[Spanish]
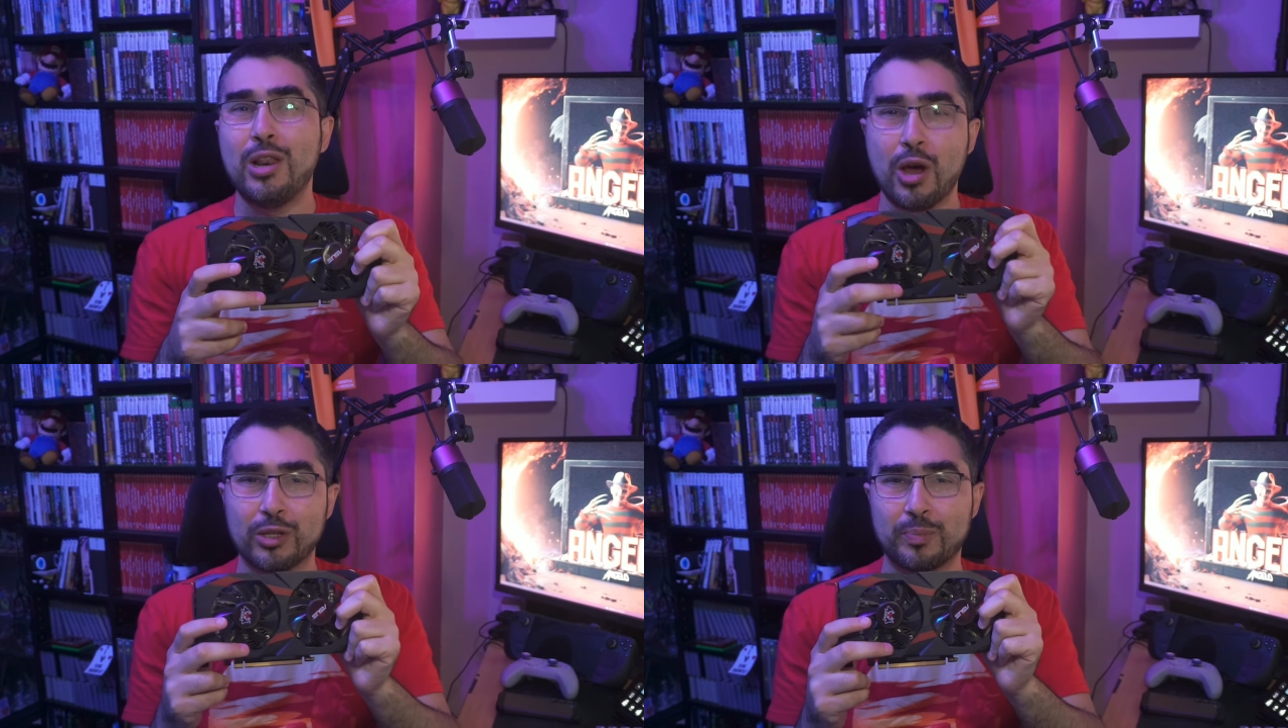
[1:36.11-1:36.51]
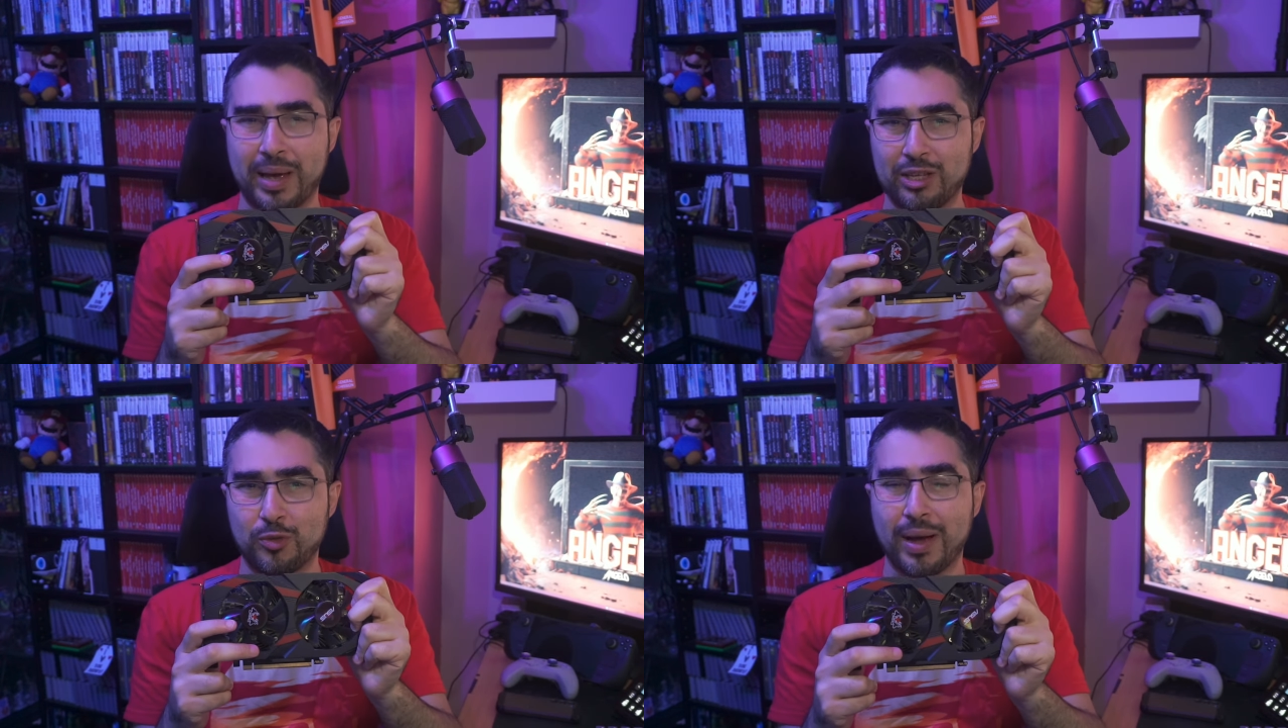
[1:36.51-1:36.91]
los
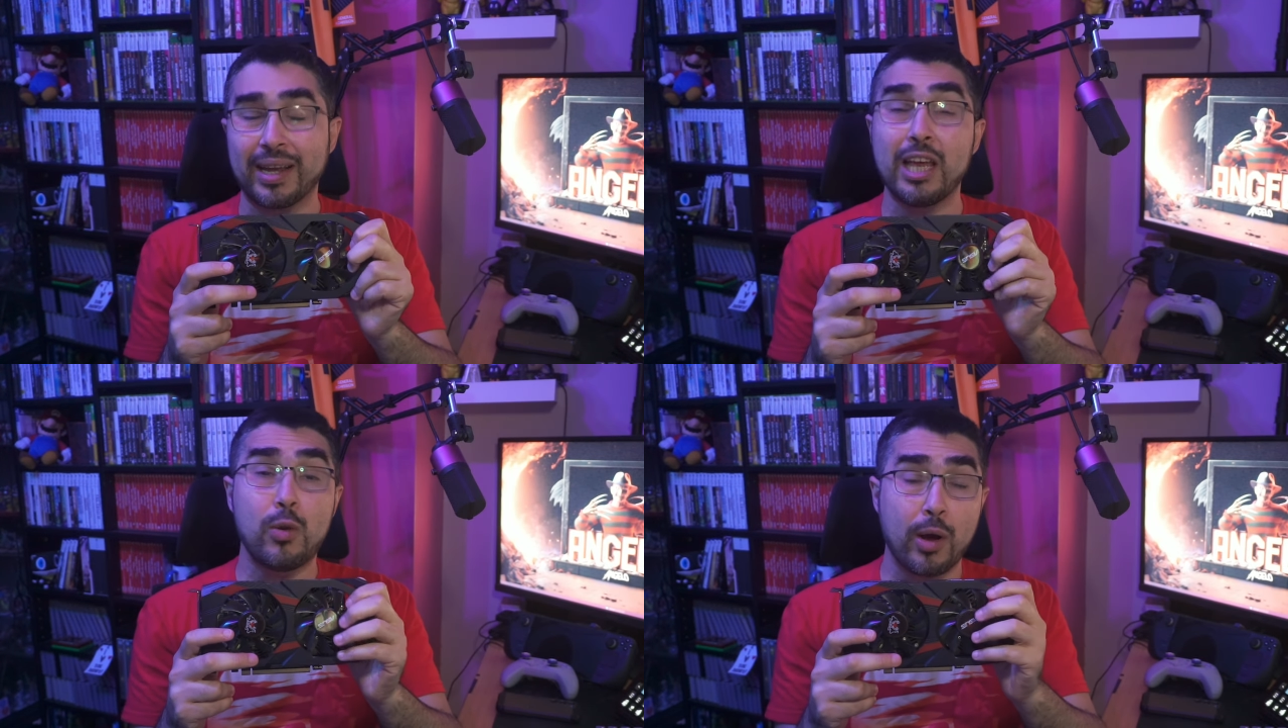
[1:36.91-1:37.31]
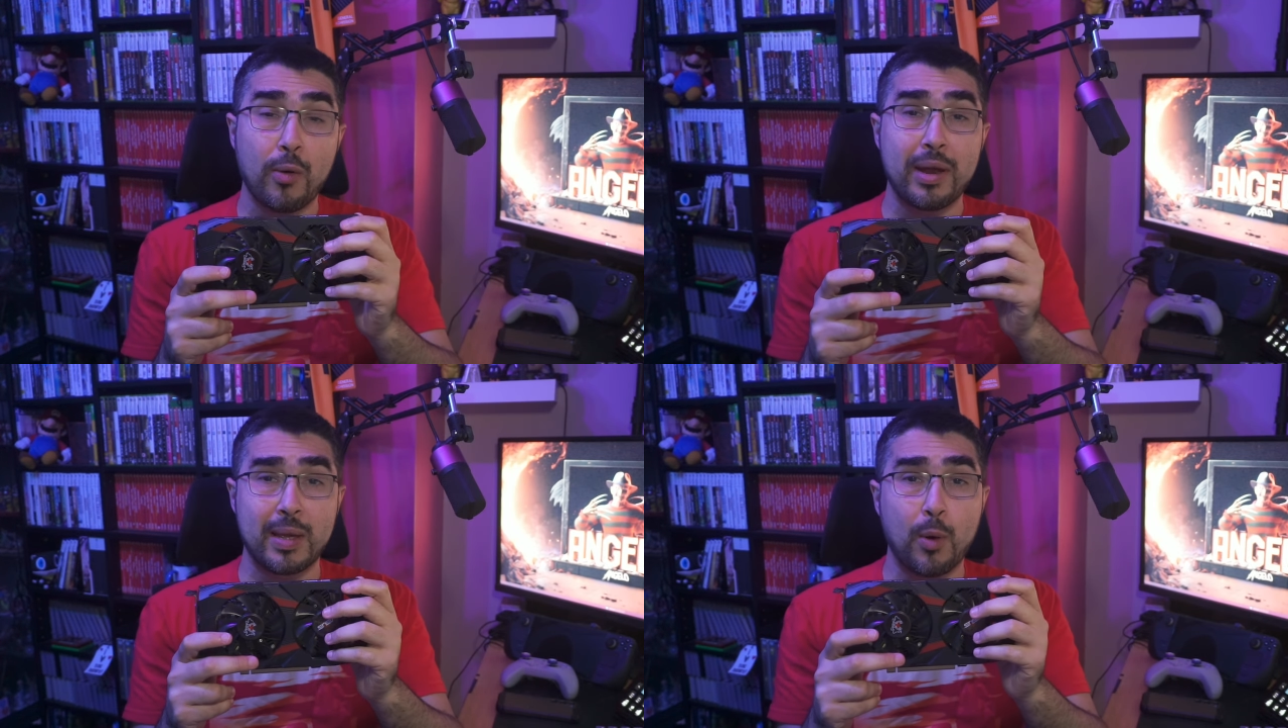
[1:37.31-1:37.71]
benchmarks y
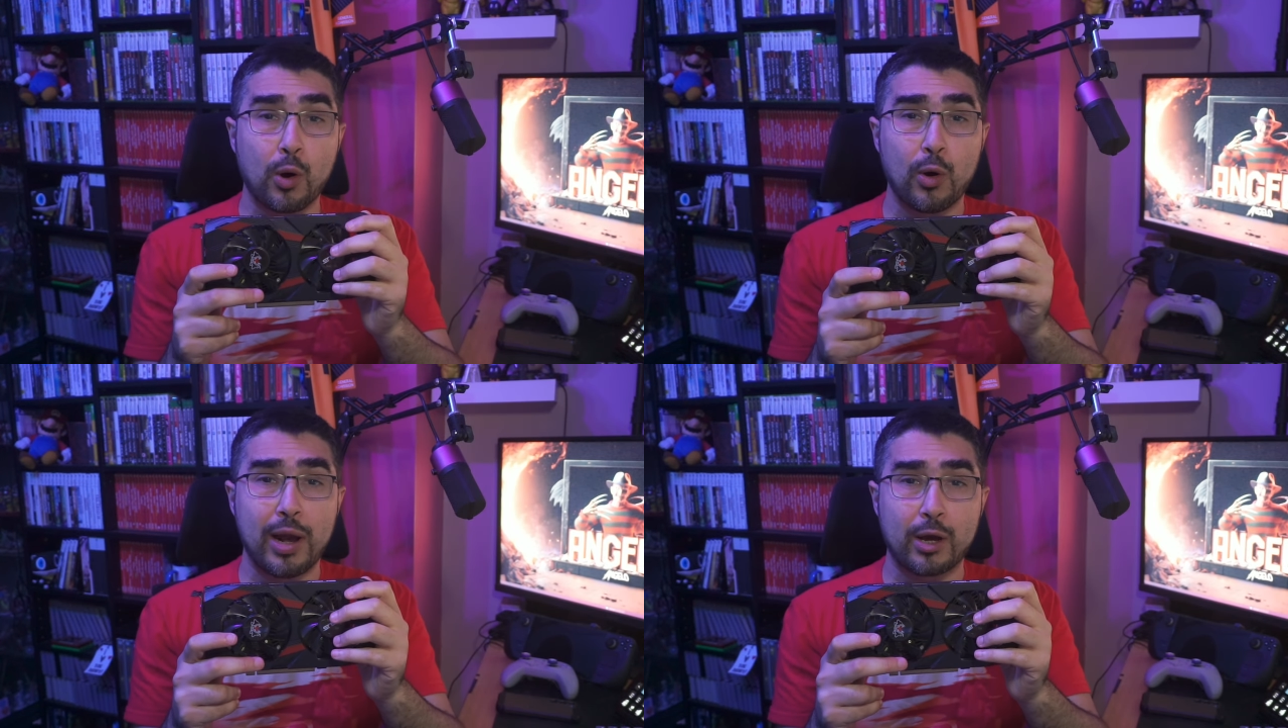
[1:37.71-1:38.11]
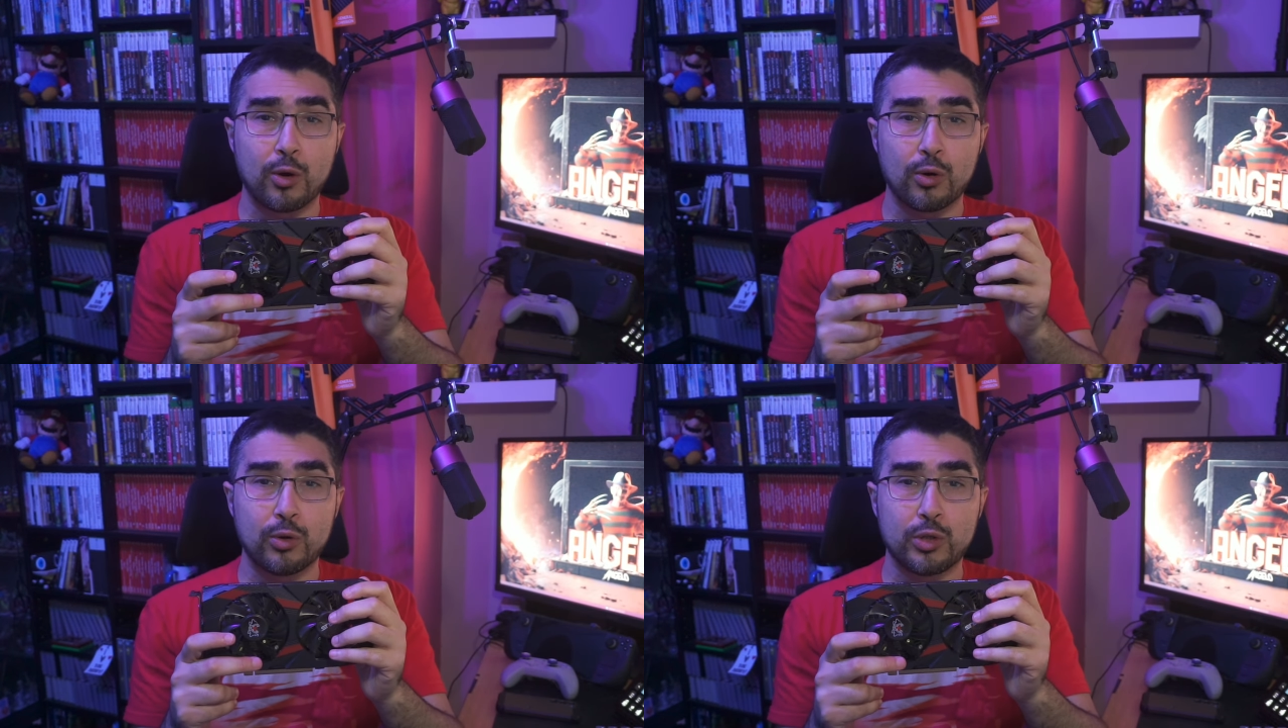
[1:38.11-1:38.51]
luego venimos con las
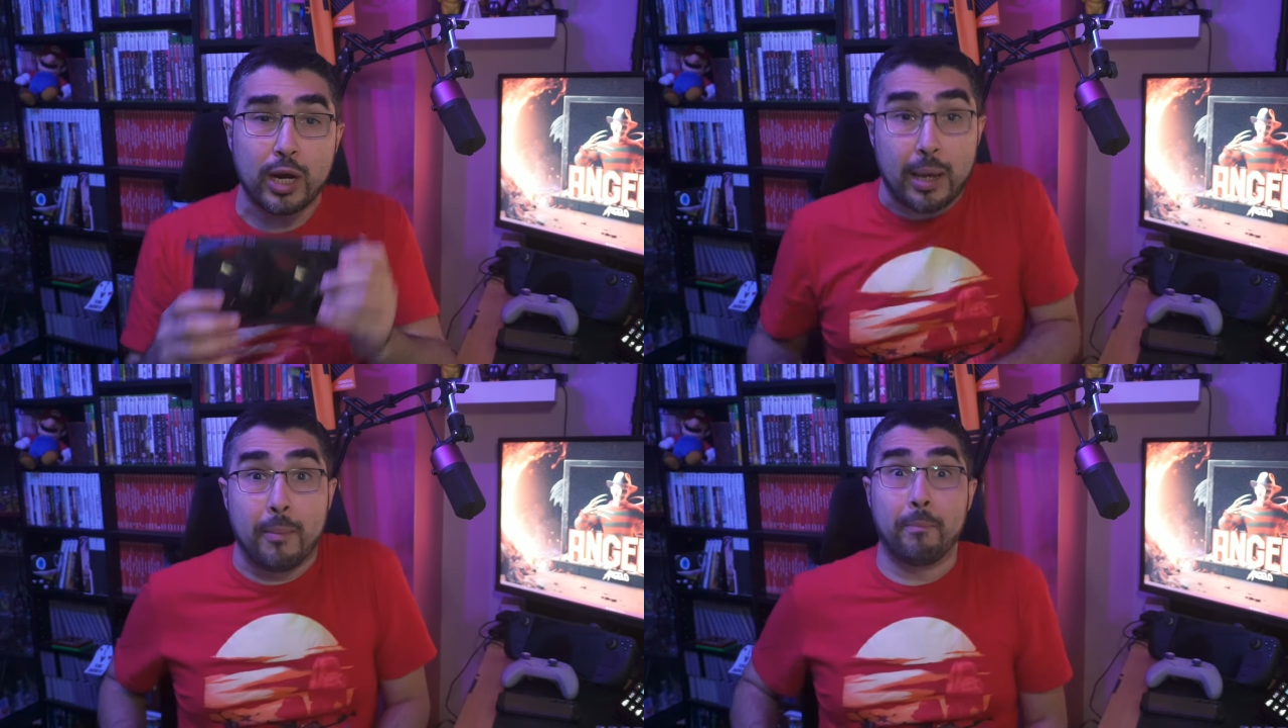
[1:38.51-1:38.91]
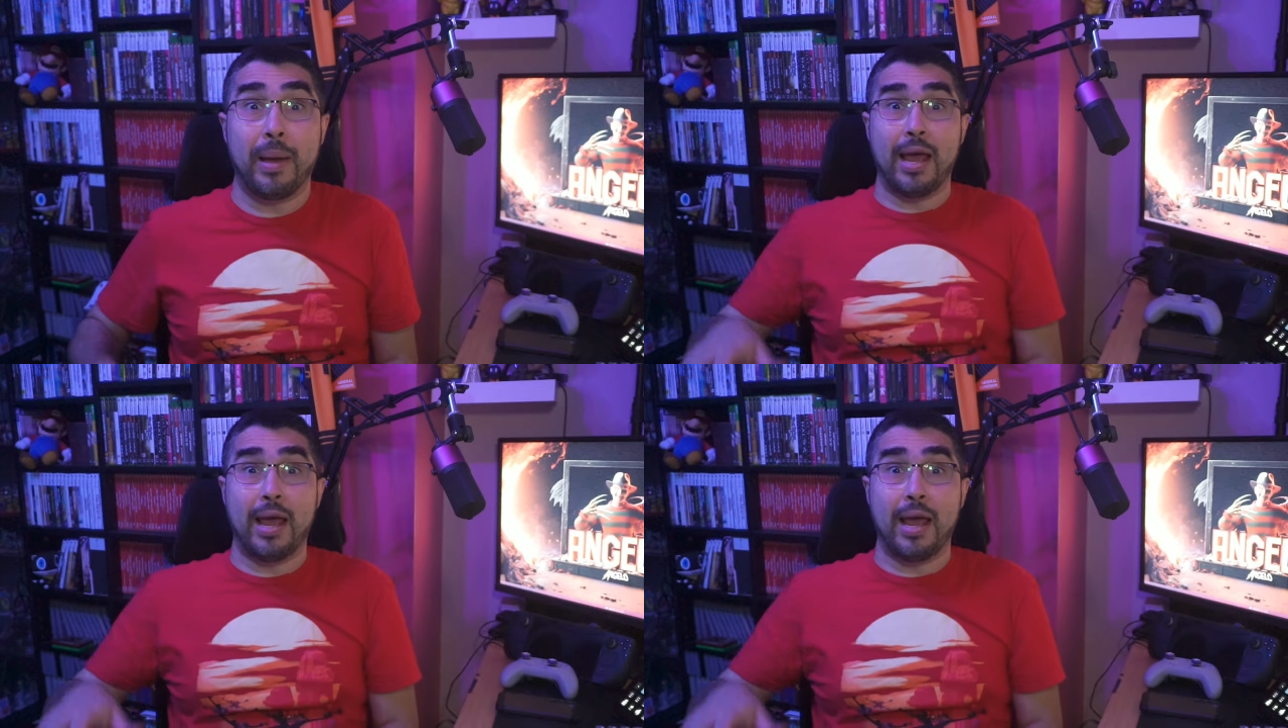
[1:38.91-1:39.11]
conclusiones.